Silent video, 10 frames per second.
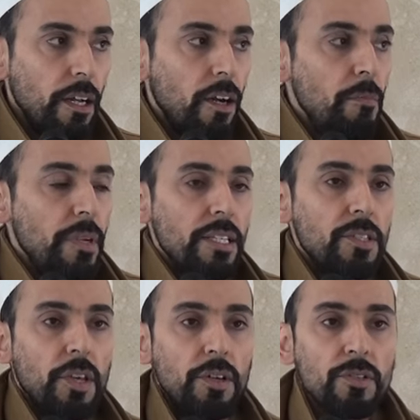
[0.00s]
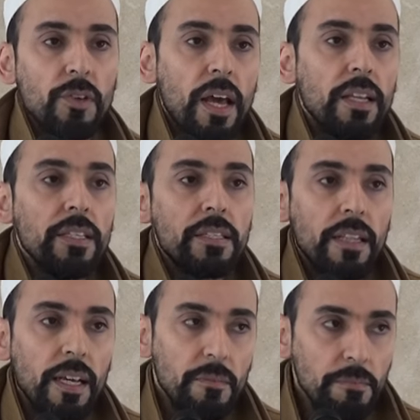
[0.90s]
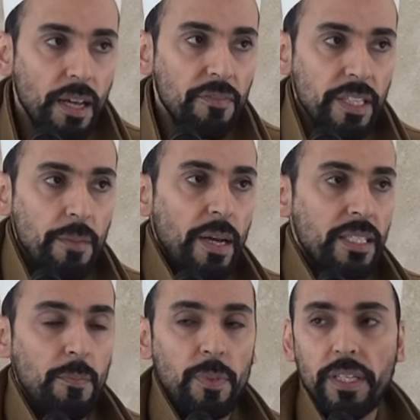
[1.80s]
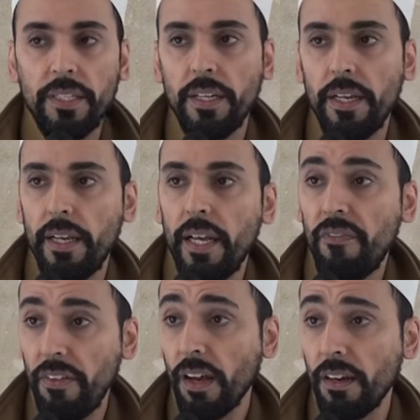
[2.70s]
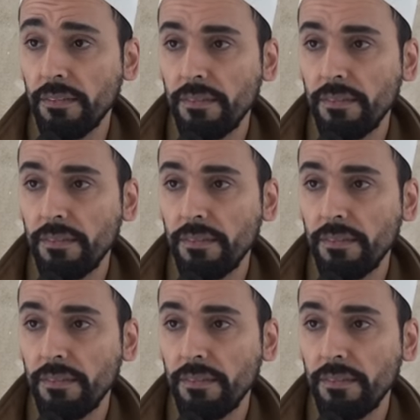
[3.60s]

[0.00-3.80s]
Comme la science de l'Islam a fini par s'appeler al-fiqh.